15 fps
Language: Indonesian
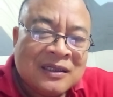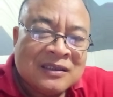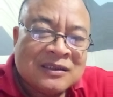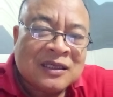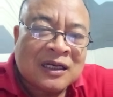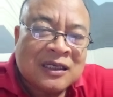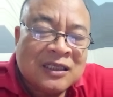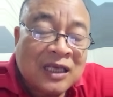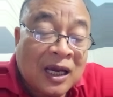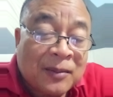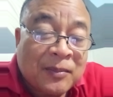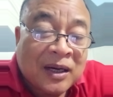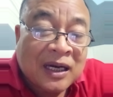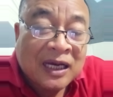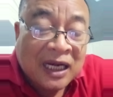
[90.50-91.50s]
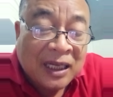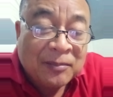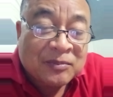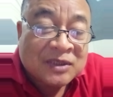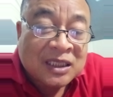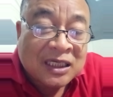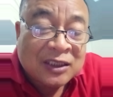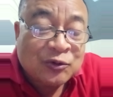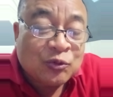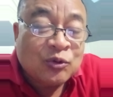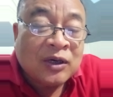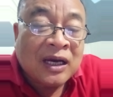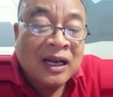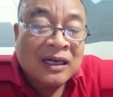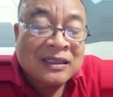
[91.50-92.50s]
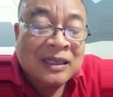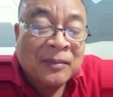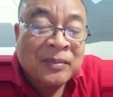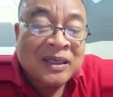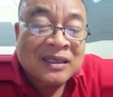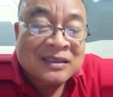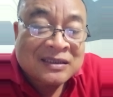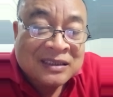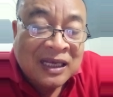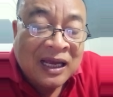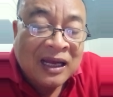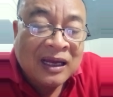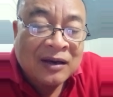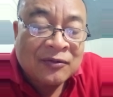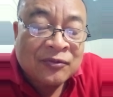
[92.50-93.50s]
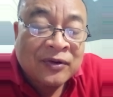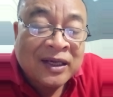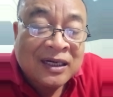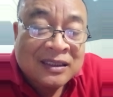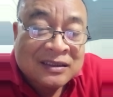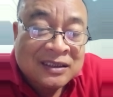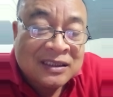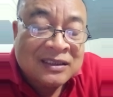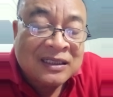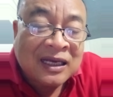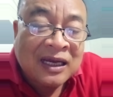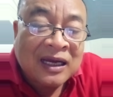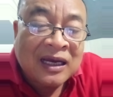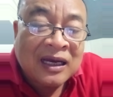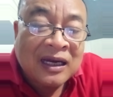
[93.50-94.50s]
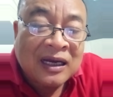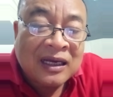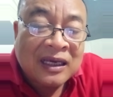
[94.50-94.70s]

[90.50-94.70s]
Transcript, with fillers: Jadi yang mengklaim Tritunggal tapi Esa versinya